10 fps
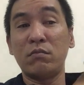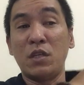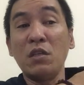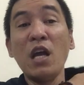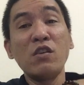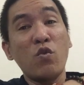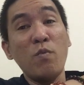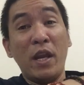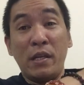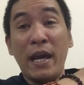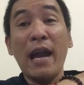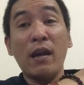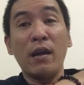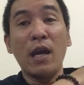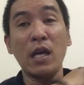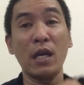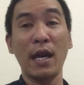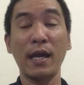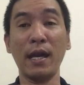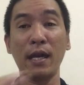chữ đinh của mình khắc cái
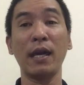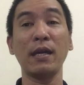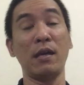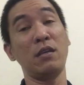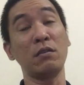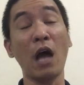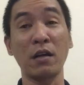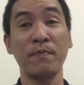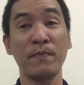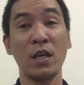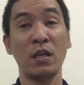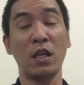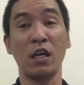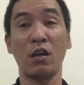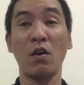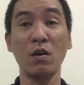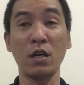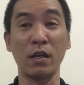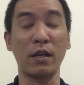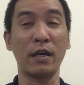cái cái cái, cái chữ tân thì có
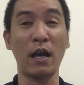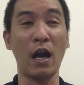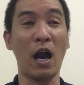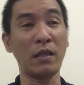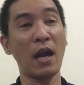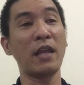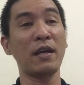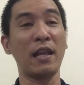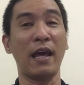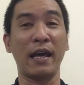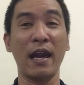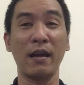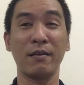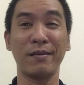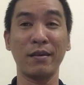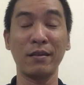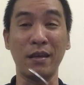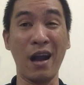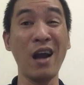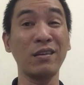người, ở trên đó là các chữ
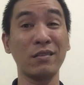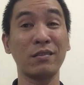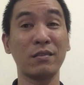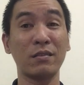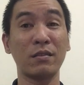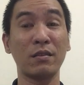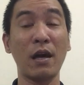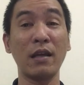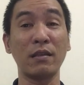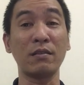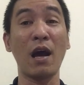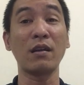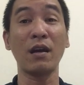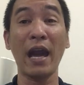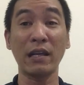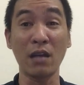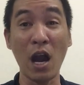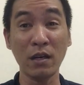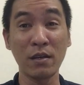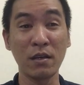ất, à, chữ tân nó khắc chữ
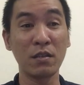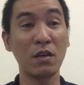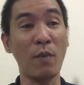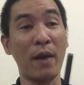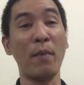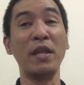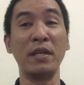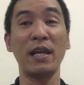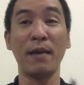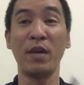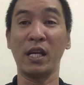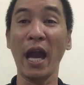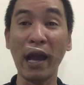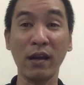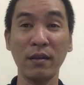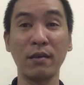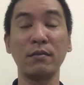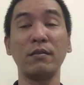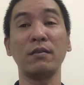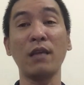ất, nhưng mà mình đó là mình khắc cái
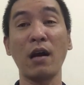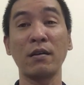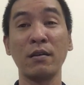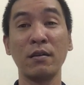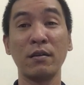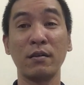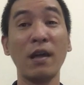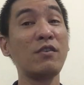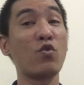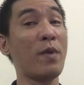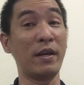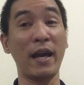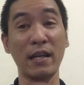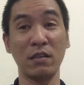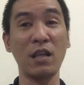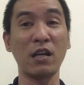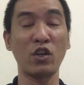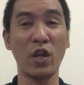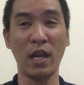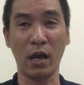chữ chữ tân, đinh nó khắc chữ tân,
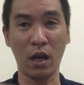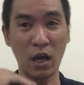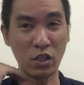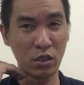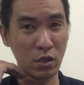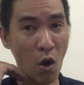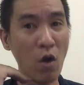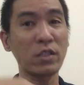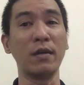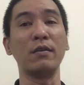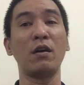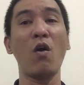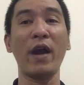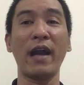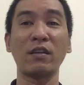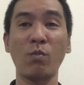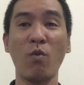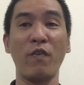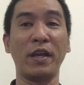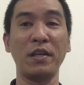cho nên là cái có sự khó khăn trong
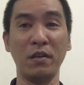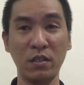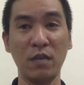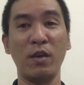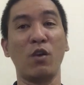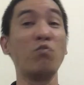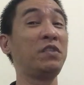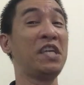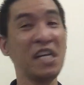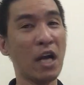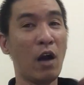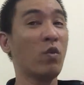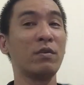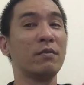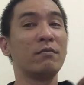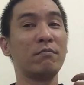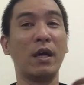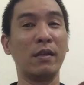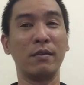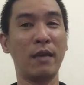công việc đi nữa thì mình cũng chiến hơn,
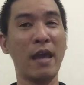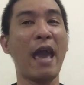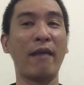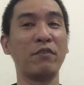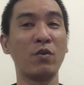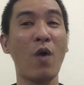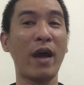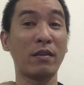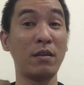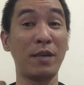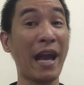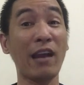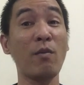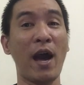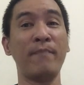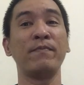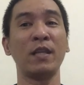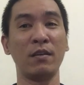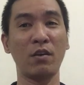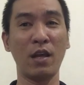mình dễ dàng vượt qua, tự nhiên mình khắc nó mà,
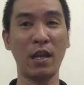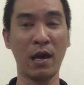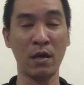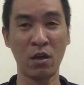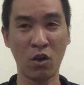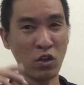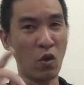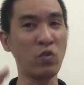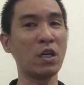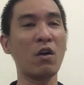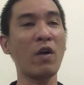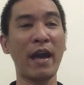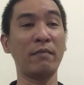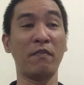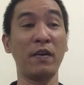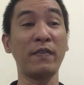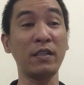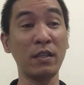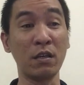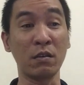cho nên là có chủ sự khó khăn mình vẫn
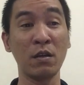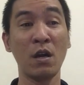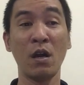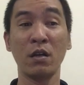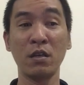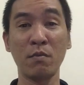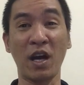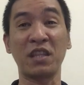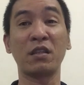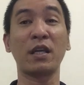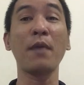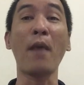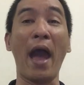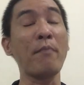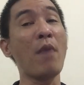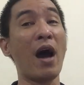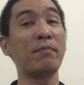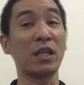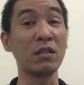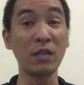vẫn được. Nhưng mà cái bản
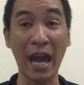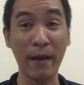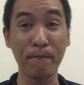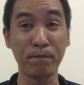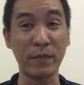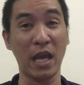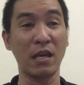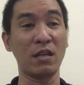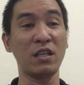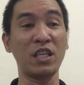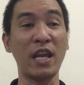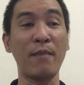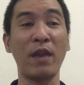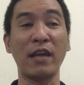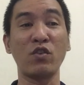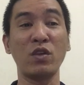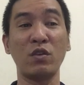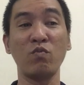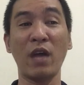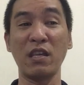mệnh mà tương khắc này nó sẽ đem lại cho
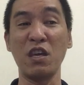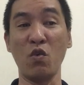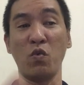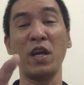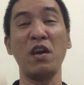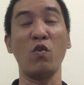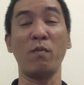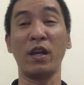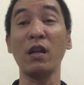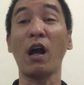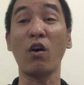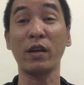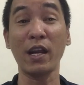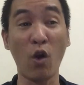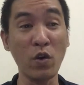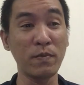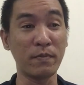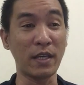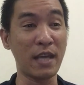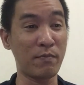chúng ta nhiều cái điều mà rất là khó rắc rối,
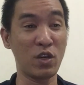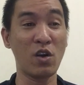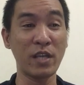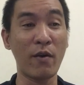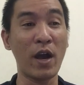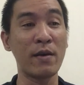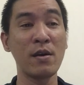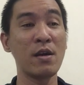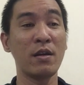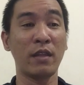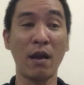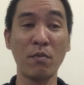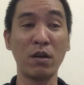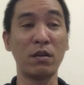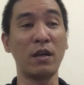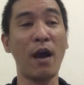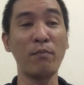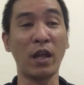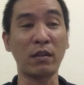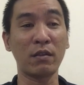để xem thử coi sao ha. Tháng mười
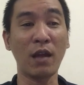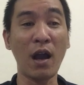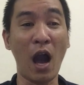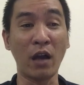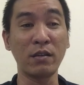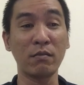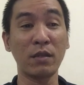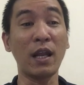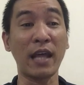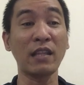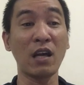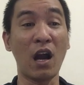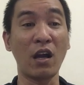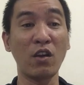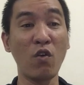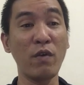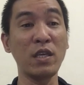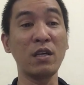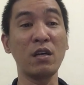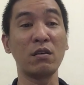âm lịch Tân Hợi, tức là tháng Tân Hợi, đối
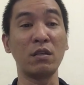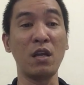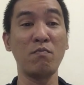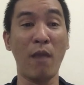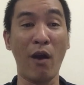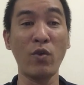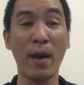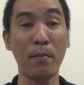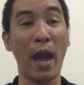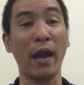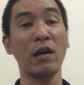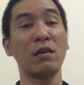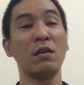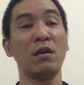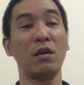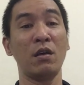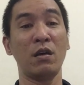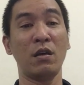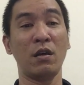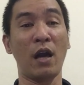với những người đinh mão nam mạng á,
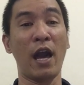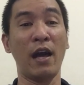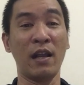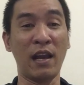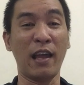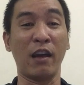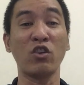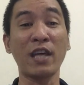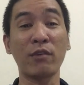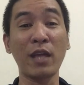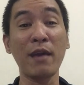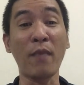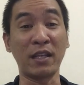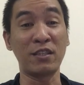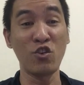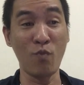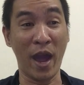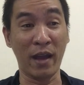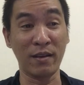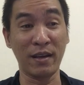à lại là có sao thái bạch chiếu
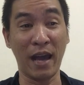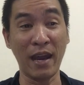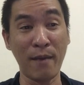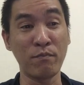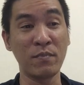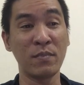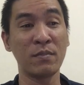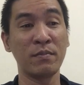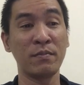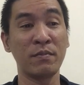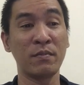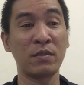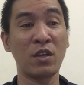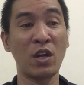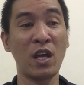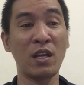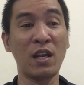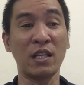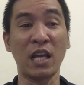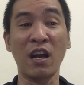mạng cả năm, cho nên
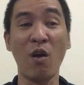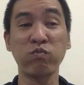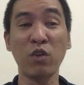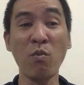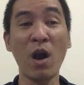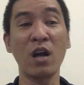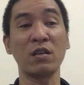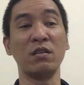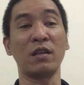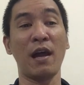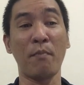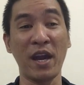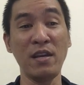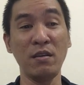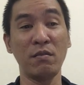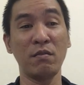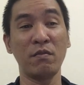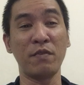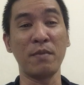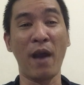nó là sẽ không tốt hơn được là mấy,
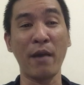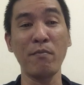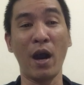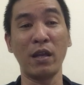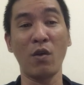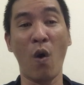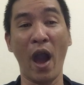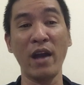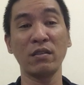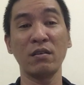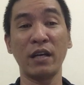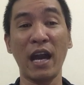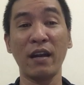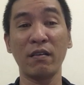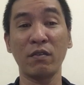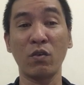vì bản mệnh hỏa tương khắc